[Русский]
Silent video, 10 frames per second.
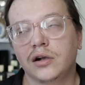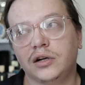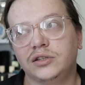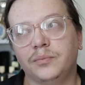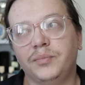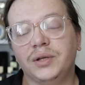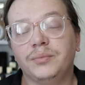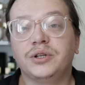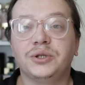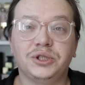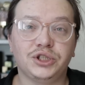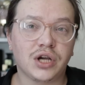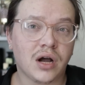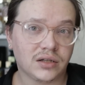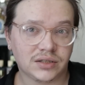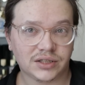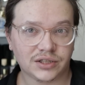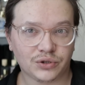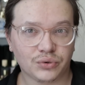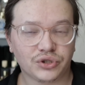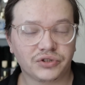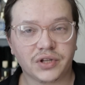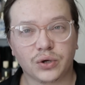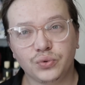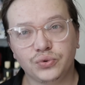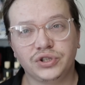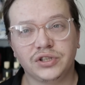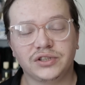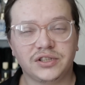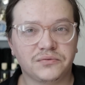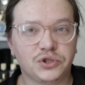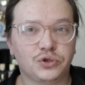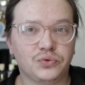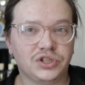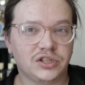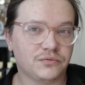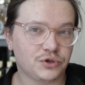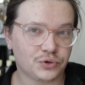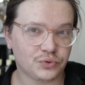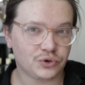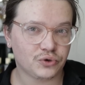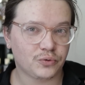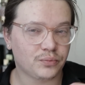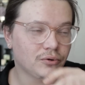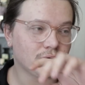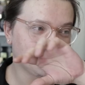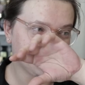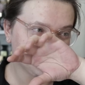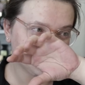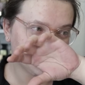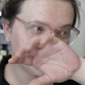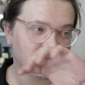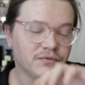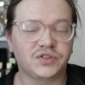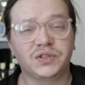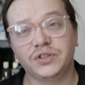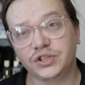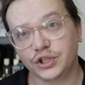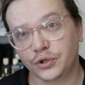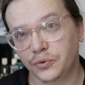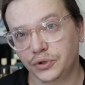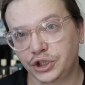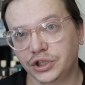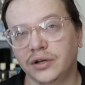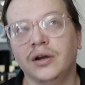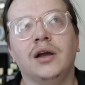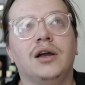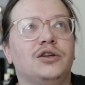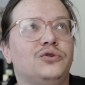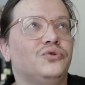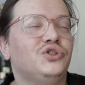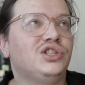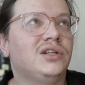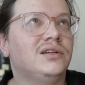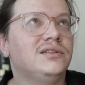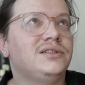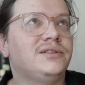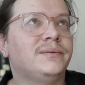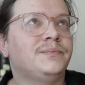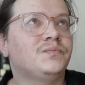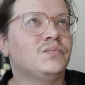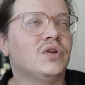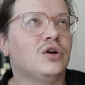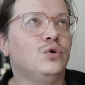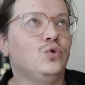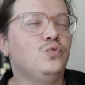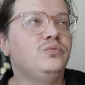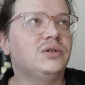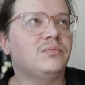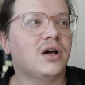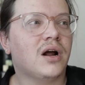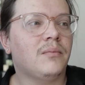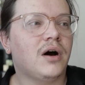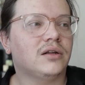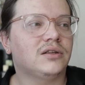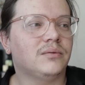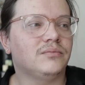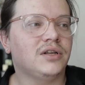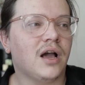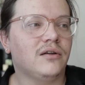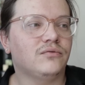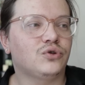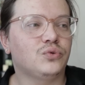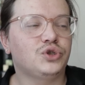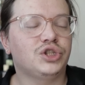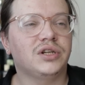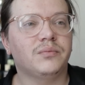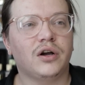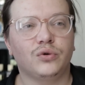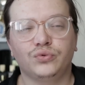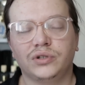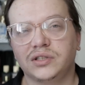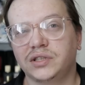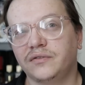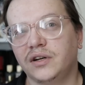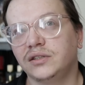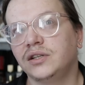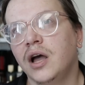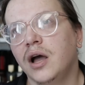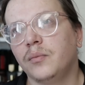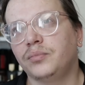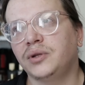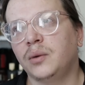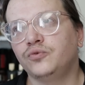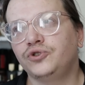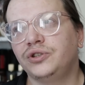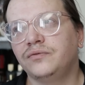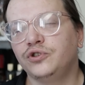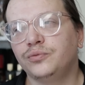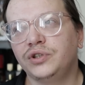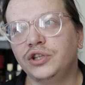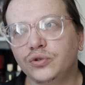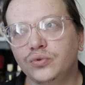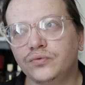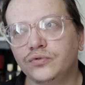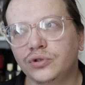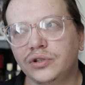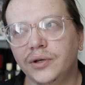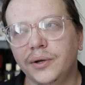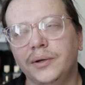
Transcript: как-то примягчаться, то есть в такую девочку-девочку теплую, в свитерочке. То есть, знаете, клубным ароматом я его тоже не могу назвать, потому что в нем нету вот